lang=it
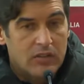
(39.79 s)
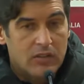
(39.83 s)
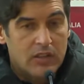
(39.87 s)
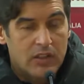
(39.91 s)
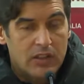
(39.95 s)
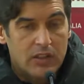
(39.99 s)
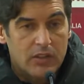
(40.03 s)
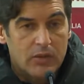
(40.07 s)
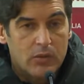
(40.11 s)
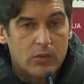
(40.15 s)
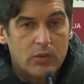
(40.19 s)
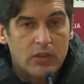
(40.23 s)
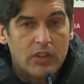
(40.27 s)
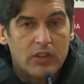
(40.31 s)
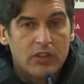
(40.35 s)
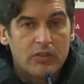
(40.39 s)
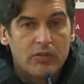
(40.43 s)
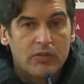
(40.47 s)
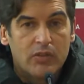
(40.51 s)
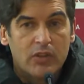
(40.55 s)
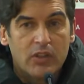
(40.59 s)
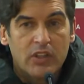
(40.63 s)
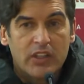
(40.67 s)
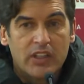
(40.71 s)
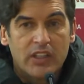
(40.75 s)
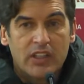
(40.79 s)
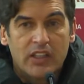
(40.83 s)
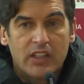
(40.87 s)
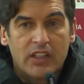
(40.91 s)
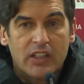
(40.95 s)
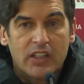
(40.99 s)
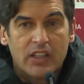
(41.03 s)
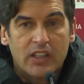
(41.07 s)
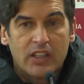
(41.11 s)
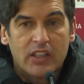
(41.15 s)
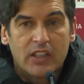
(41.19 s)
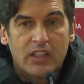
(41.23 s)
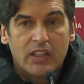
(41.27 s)
le due volte
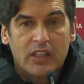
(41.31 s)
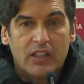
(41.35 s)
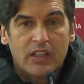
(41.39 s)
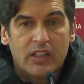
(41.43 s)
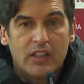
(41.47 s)
che,